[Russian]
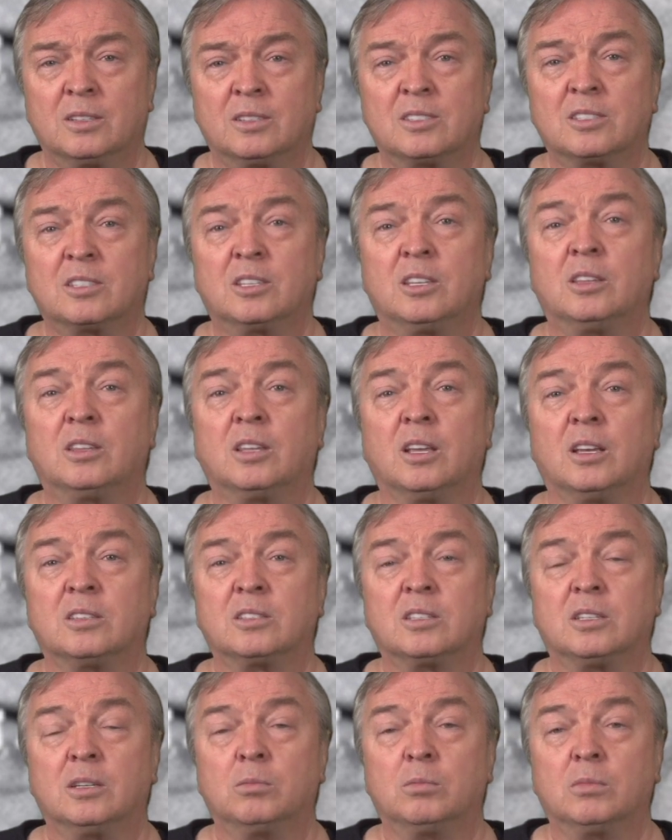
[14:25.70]
с
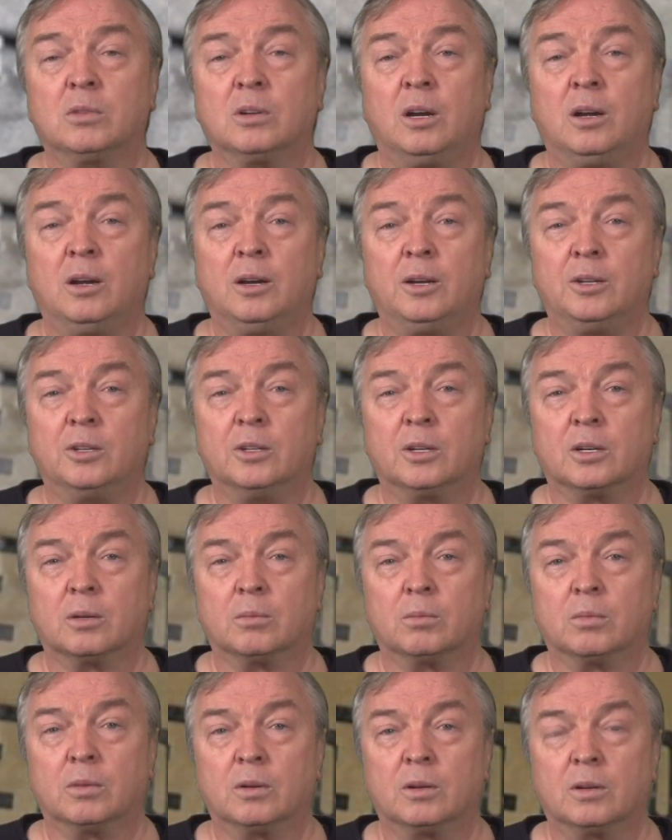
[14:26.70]
китайским лидером.
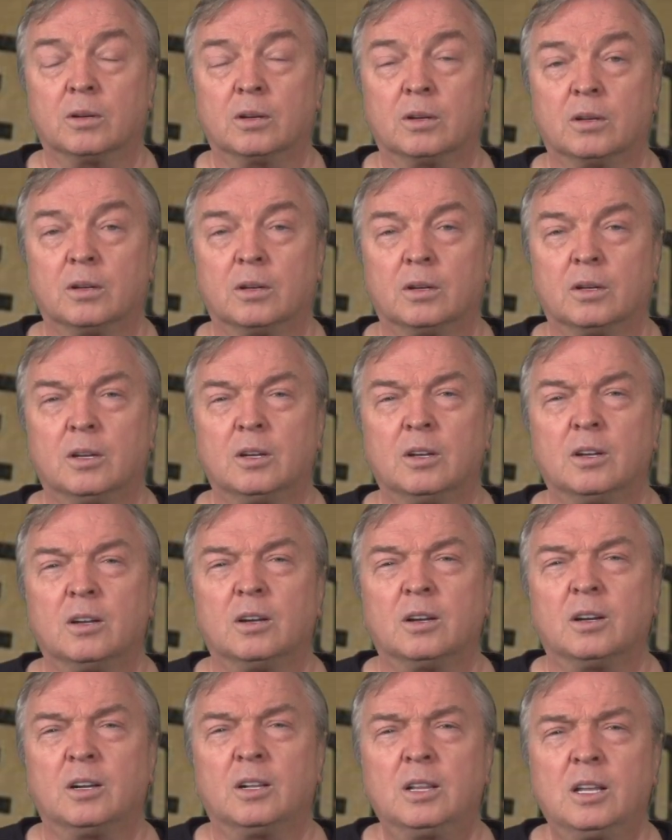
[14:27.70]

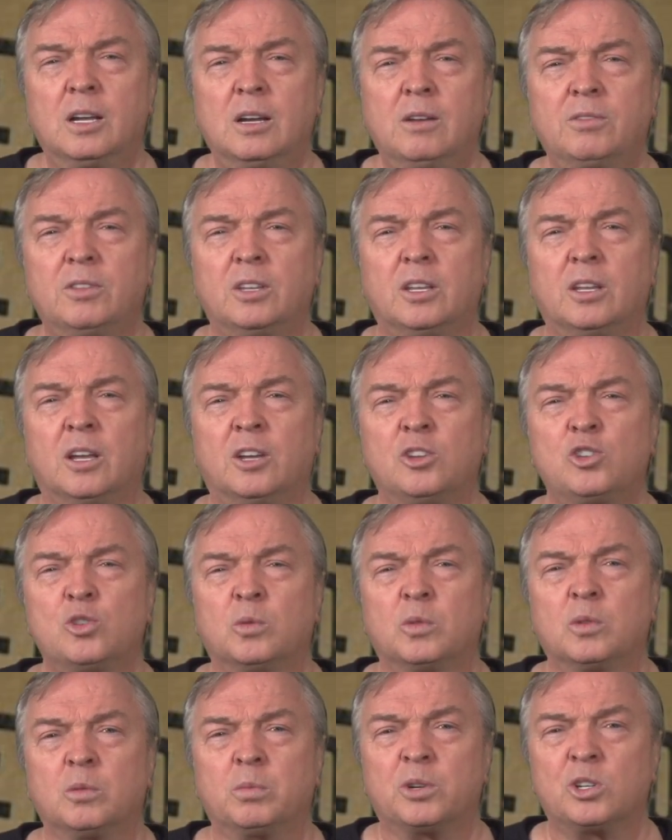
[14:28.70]
Главное, о чем
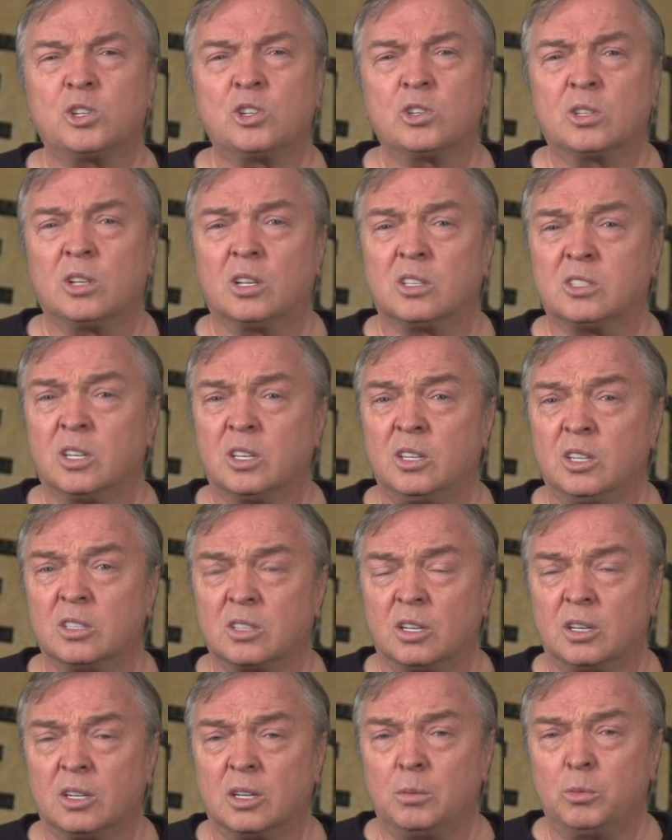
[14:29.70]
он прочитал за
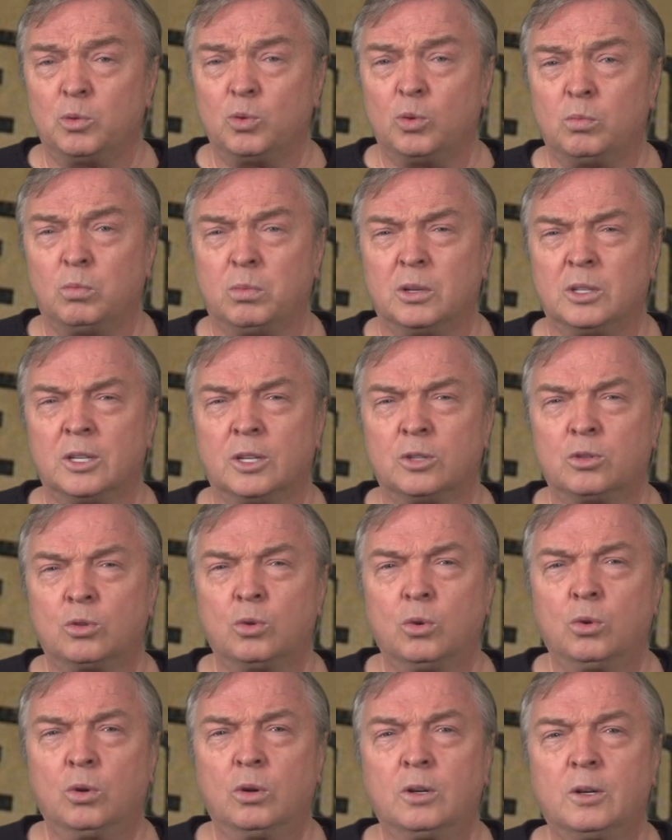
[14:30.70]
несколько минут, было
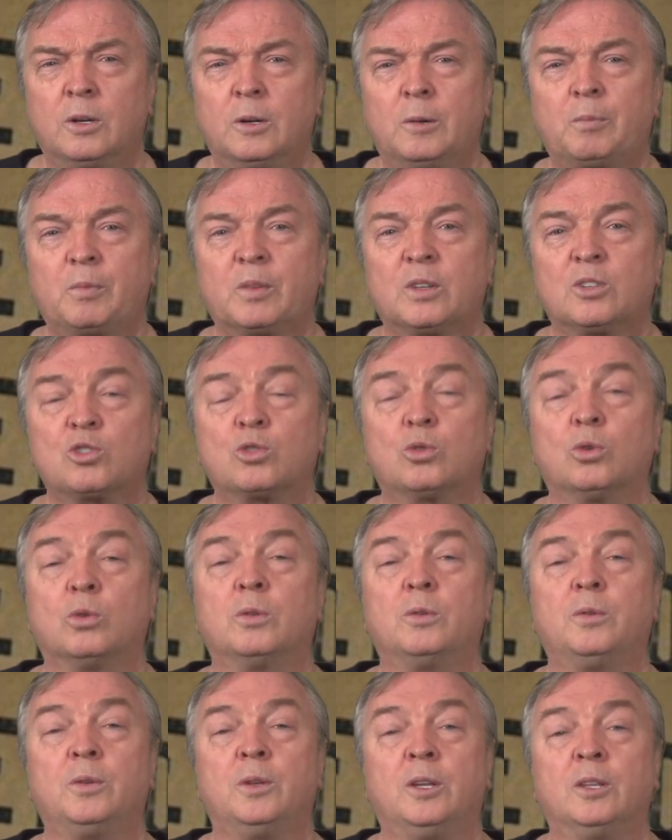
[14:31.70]
то, что
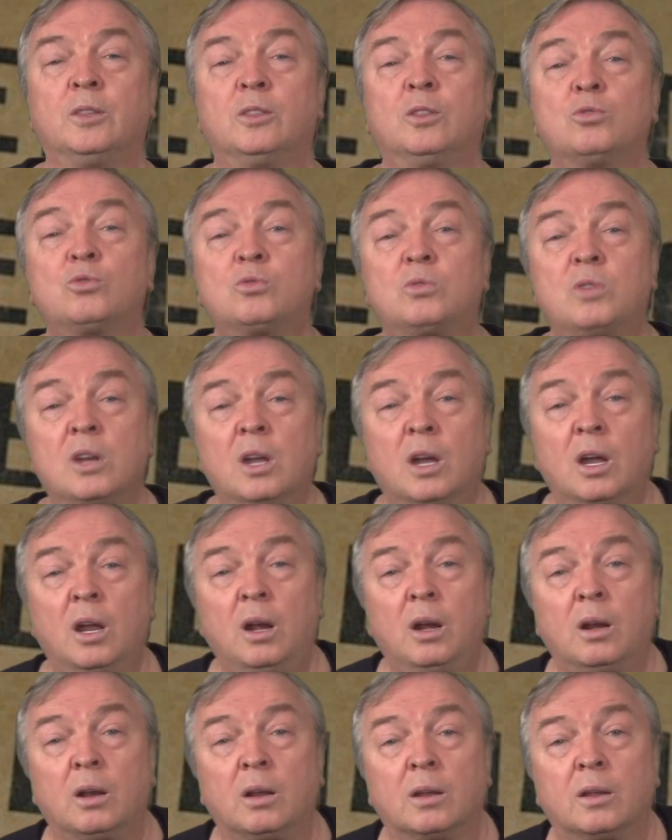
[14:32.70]

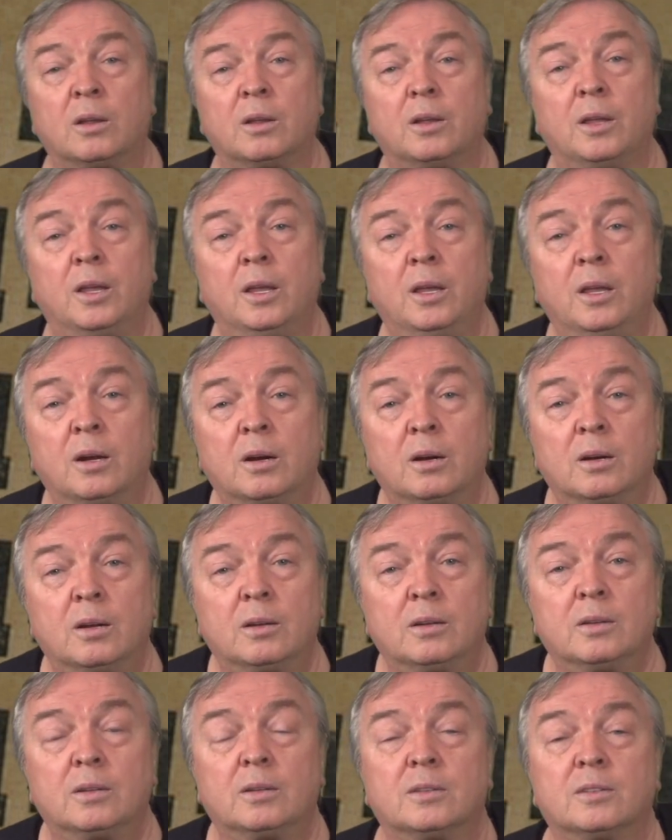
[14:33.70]
индустриальная эра
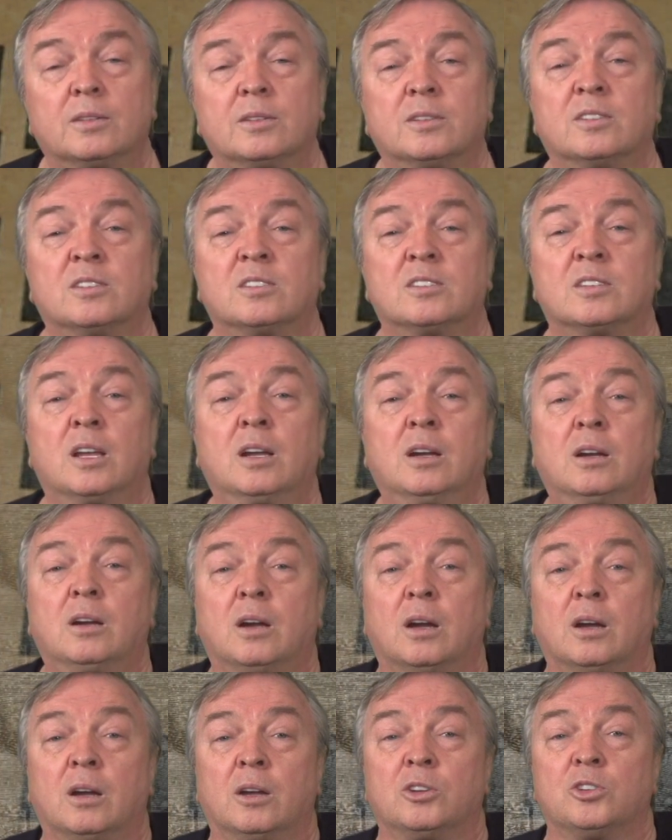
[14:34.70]

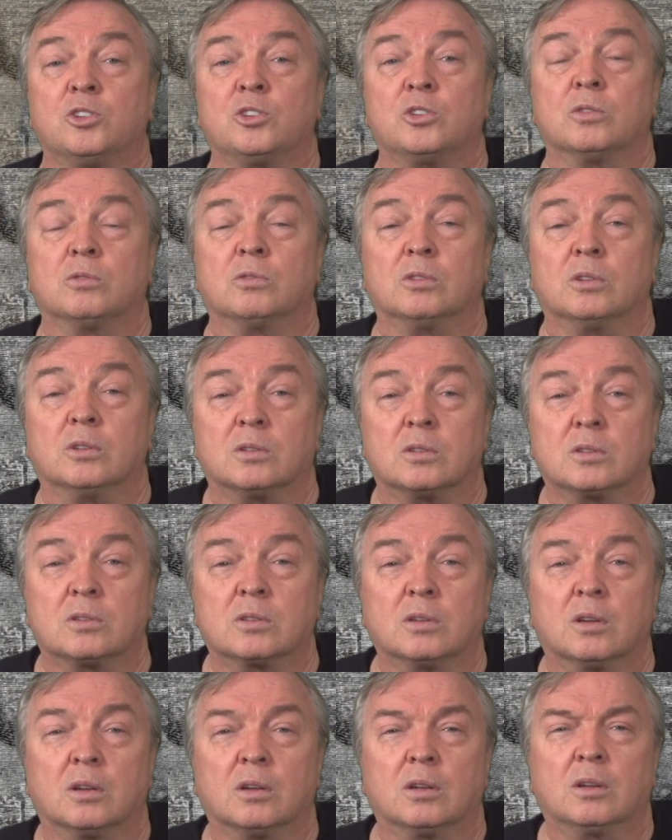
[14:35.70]
заканчивается.